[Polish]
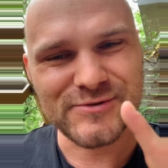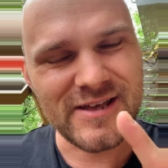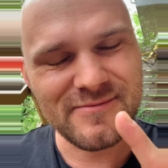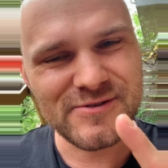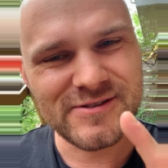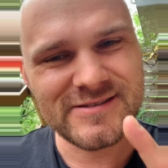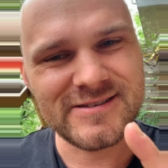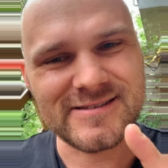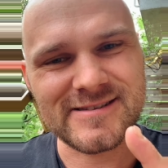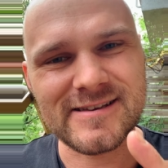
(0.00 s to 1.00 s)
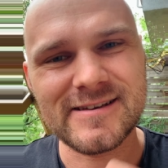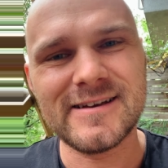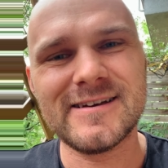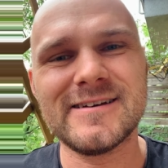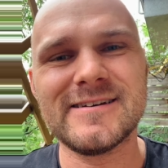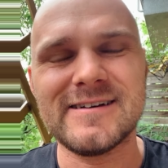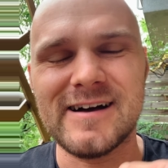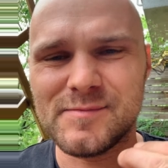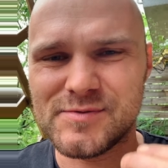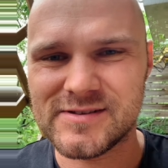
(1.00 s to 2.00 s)
Podejmij decyzję,
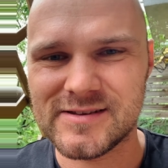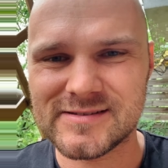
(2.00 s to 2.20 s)
aby